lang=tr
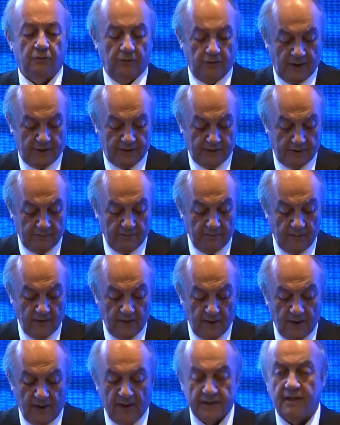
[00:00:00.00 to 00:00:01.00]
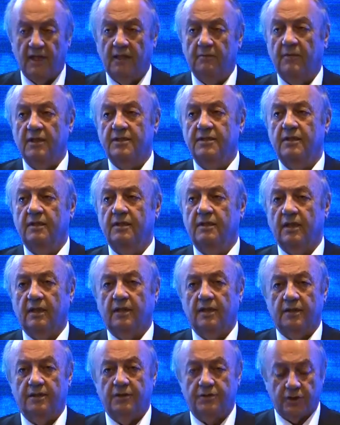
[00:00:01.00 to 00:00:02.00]
üretim azalması
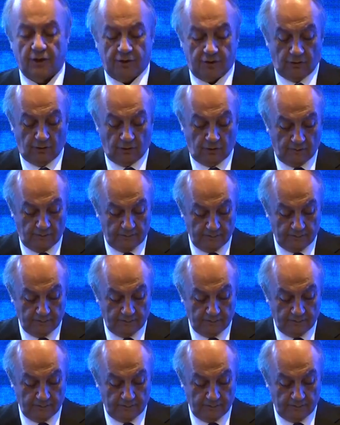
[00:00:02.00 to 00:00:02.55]
dikkati çekiyor.